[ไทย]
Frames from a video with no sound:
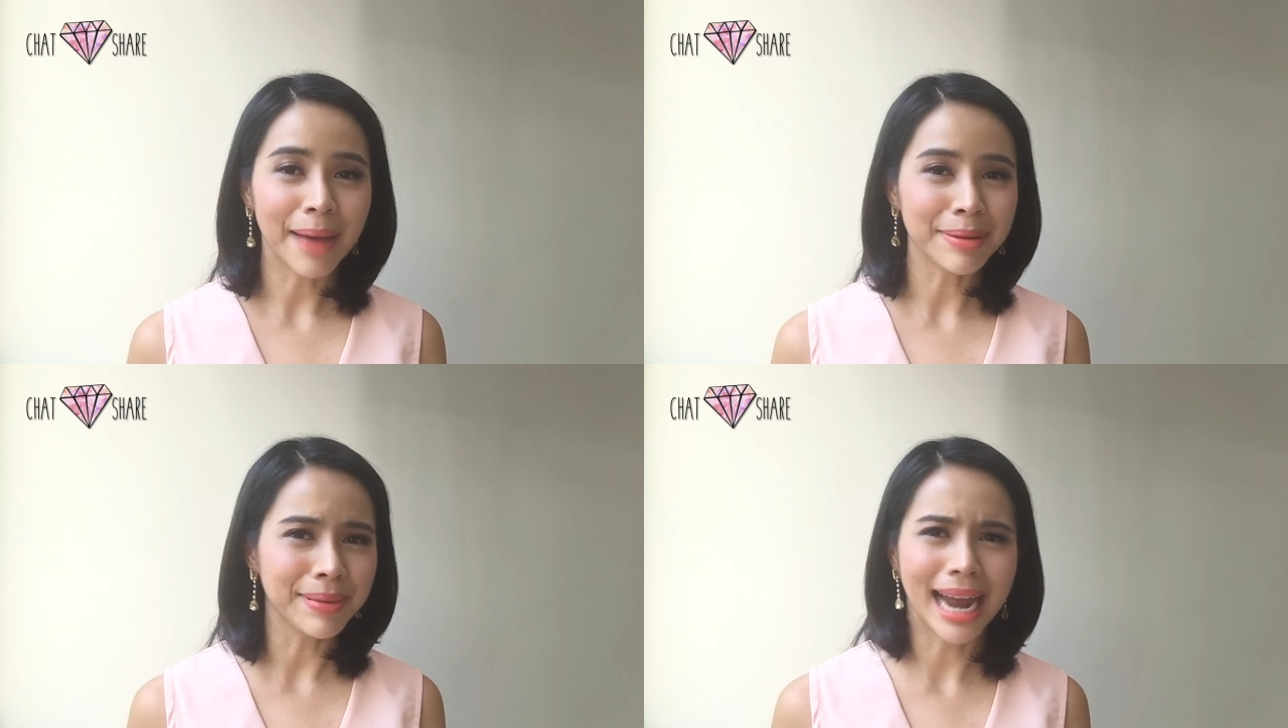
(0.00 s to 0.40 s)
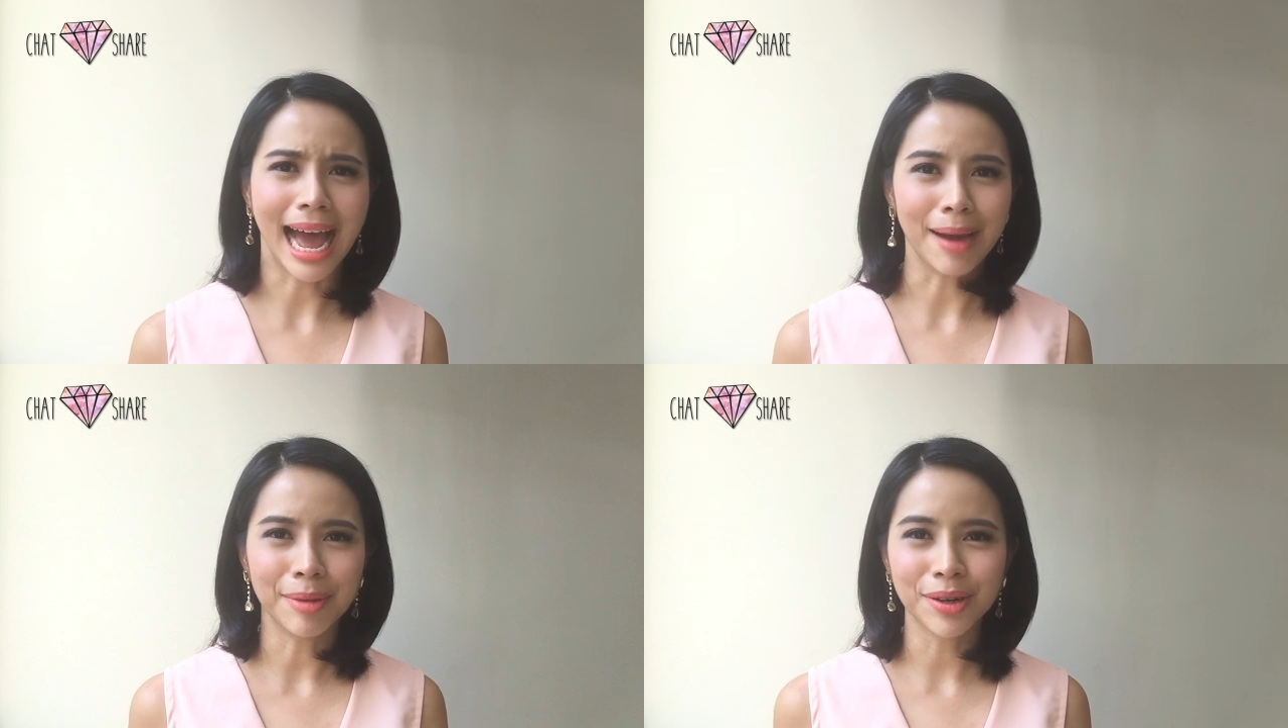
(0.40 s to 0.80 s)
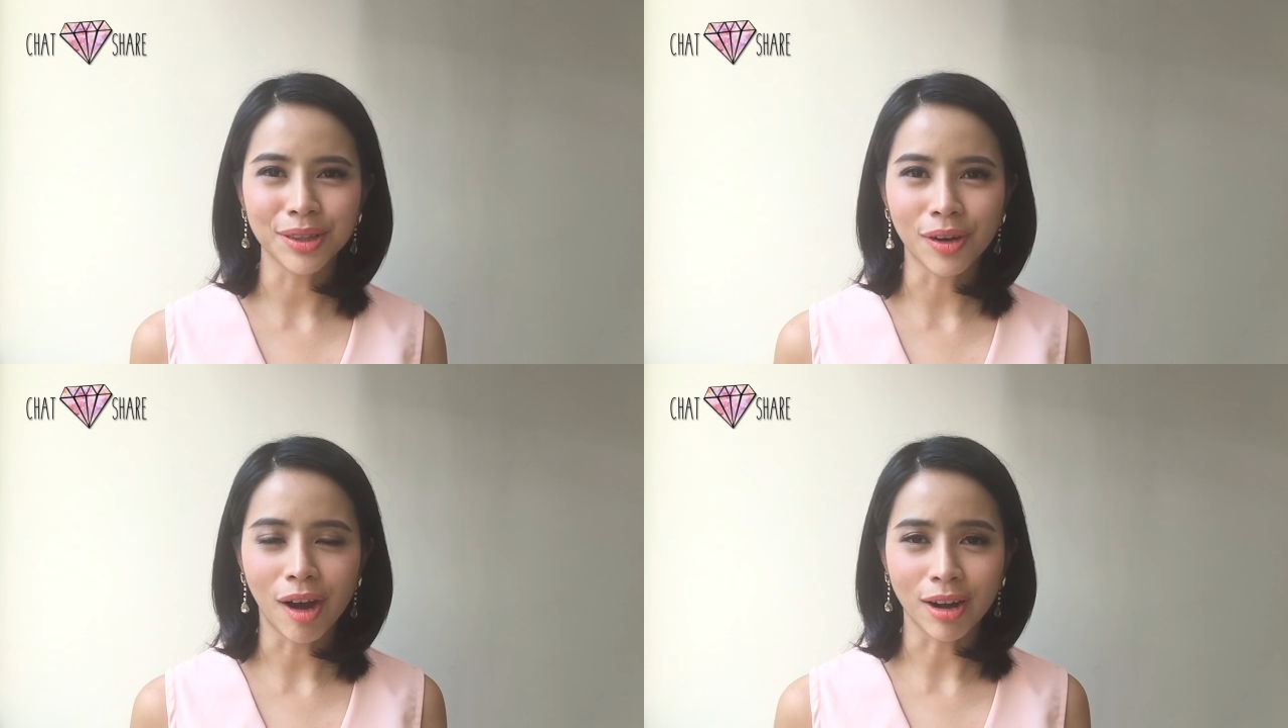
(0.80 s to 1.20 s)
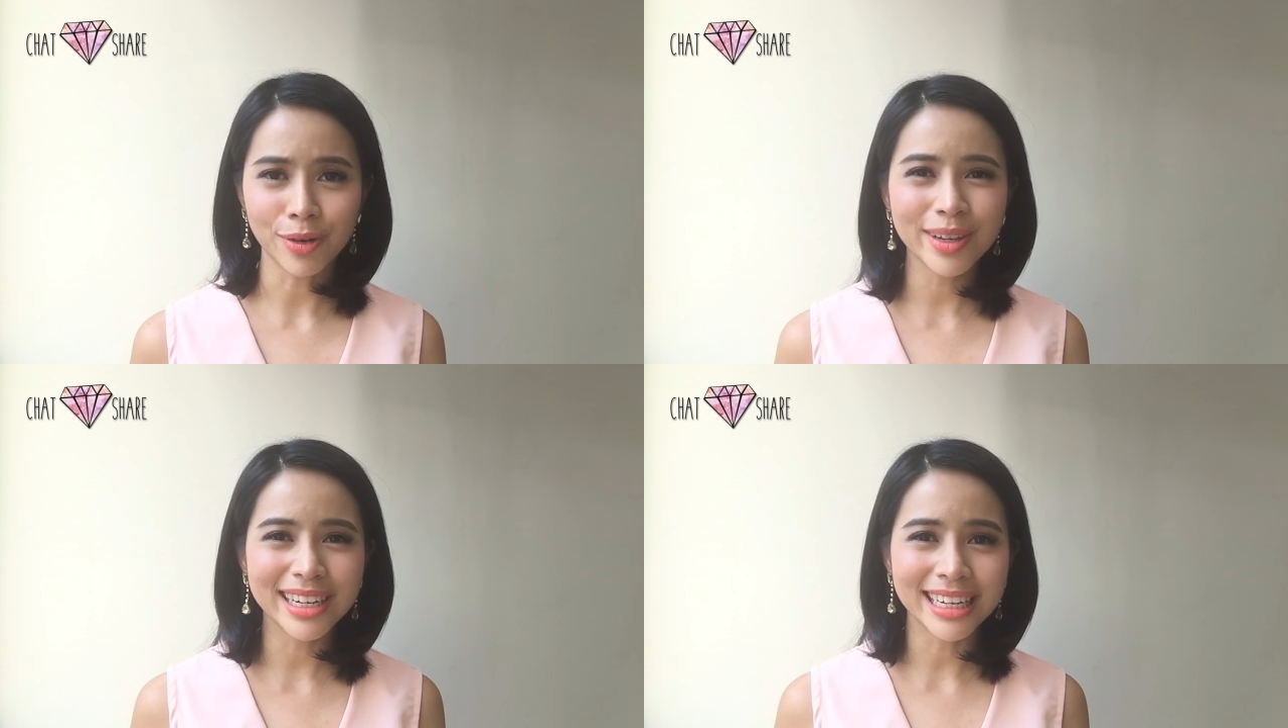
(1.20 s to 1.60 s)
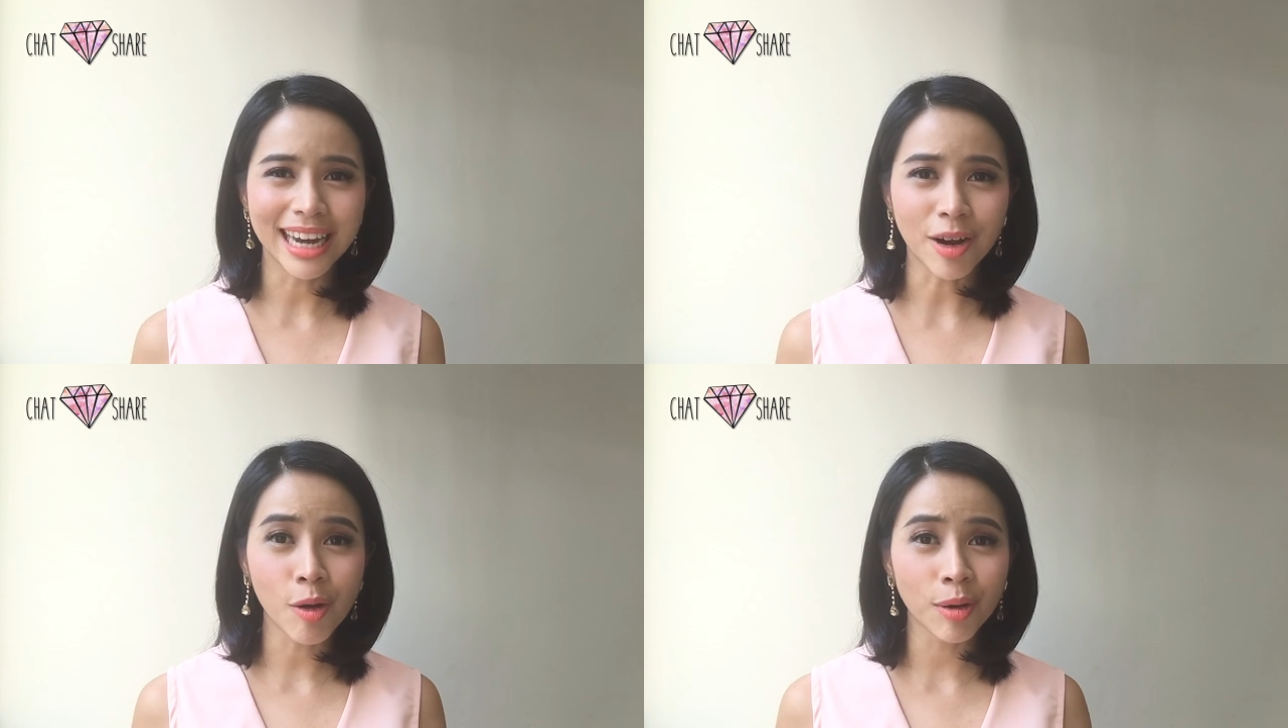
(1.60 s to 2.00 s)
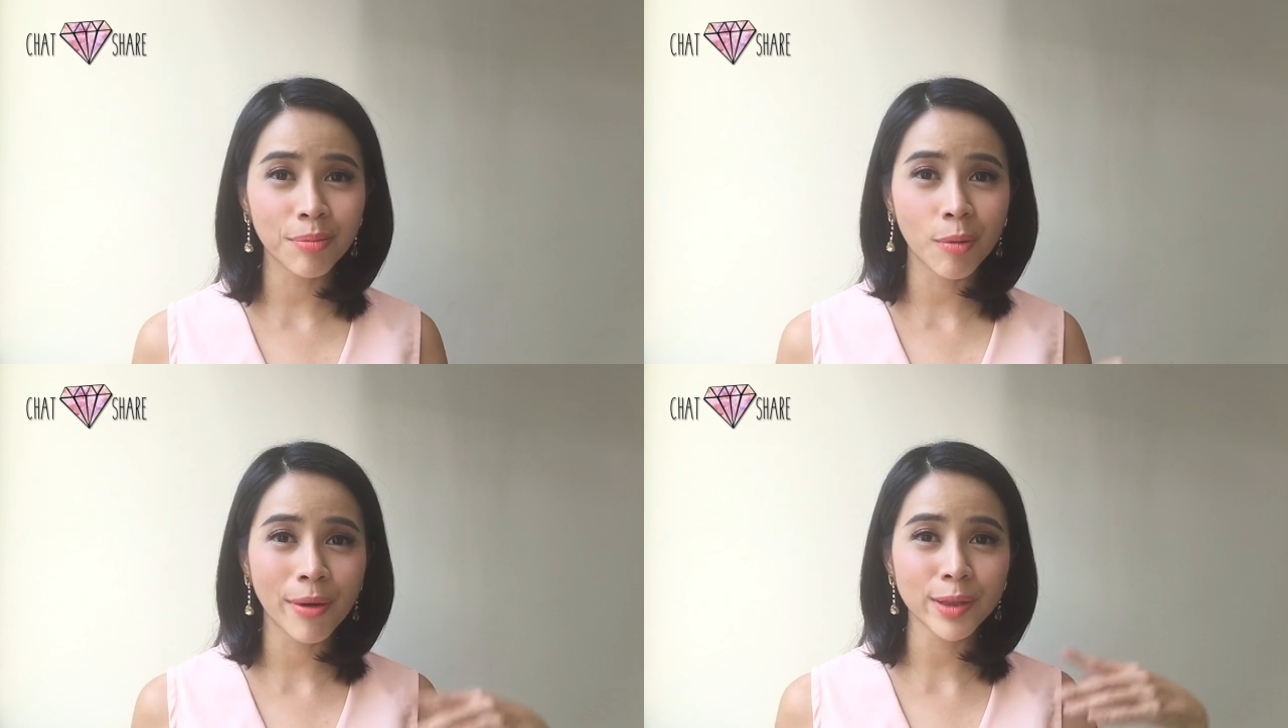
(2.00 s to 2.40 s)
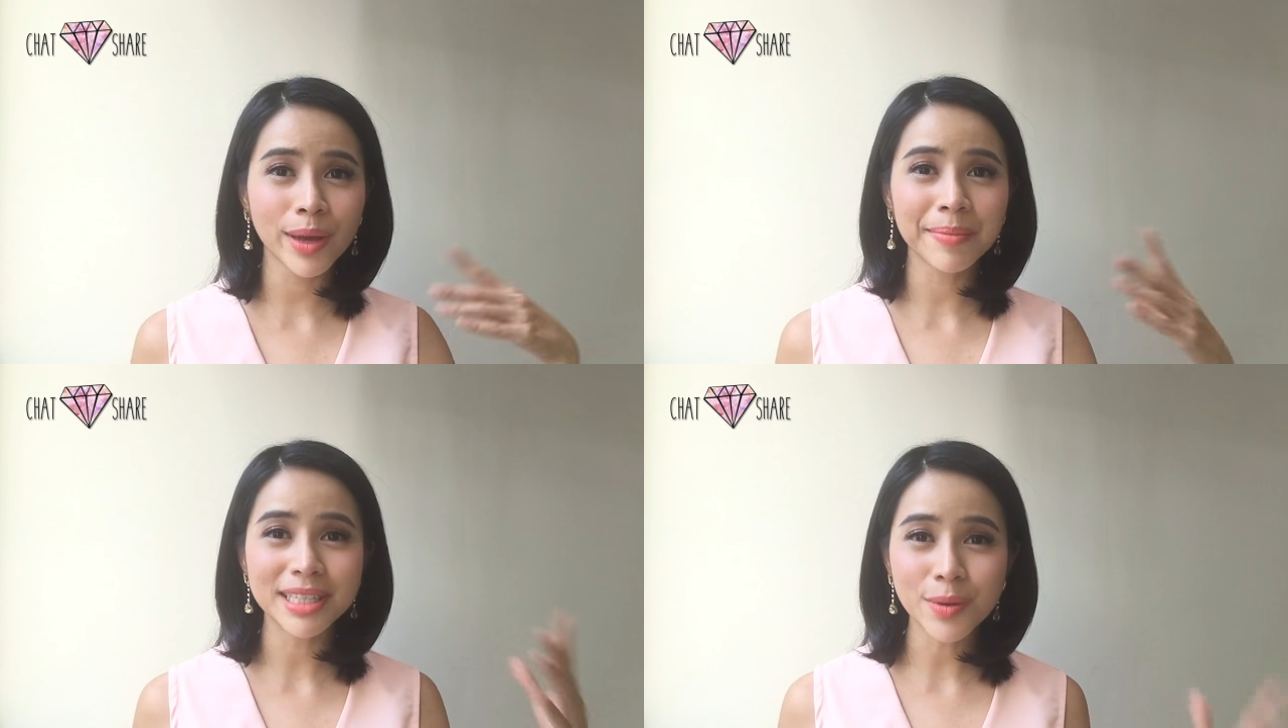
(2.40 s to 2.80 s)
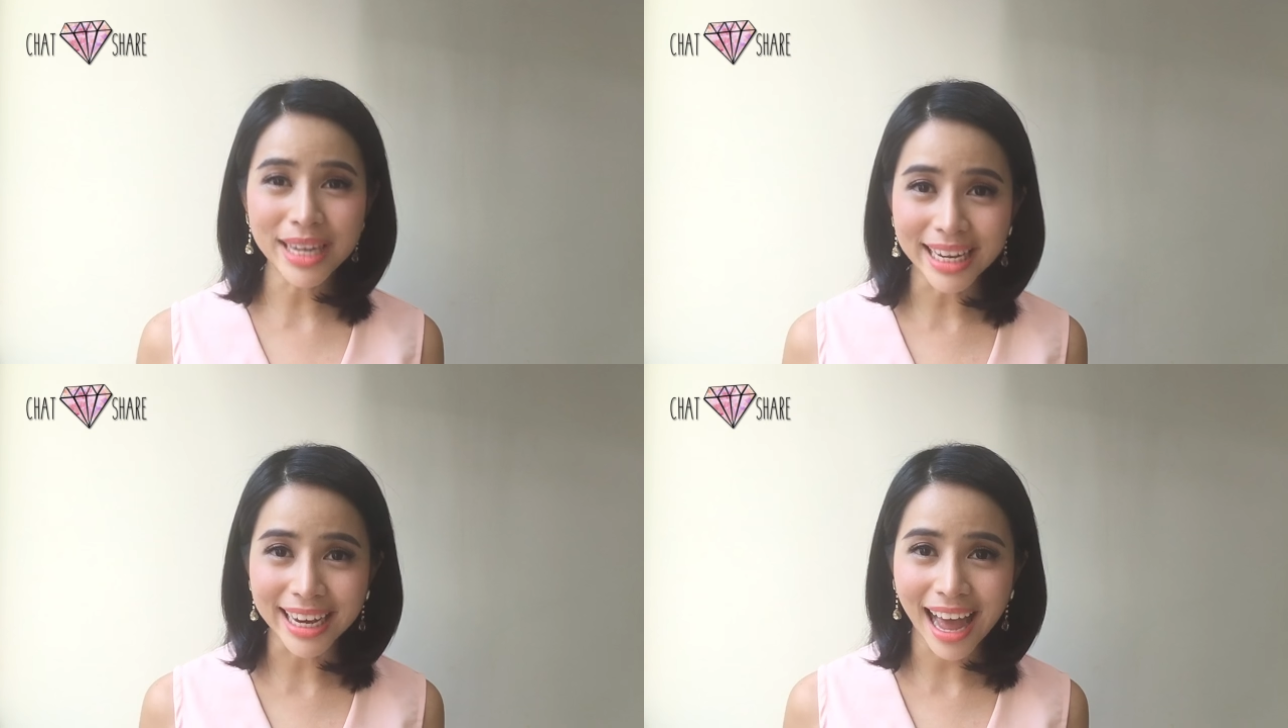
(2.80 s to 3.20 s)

มีปัญหามาโดยตลอด แล้ววีดีนางก็ค้นพบว่าตัวเองเป็นเจ้าหญิง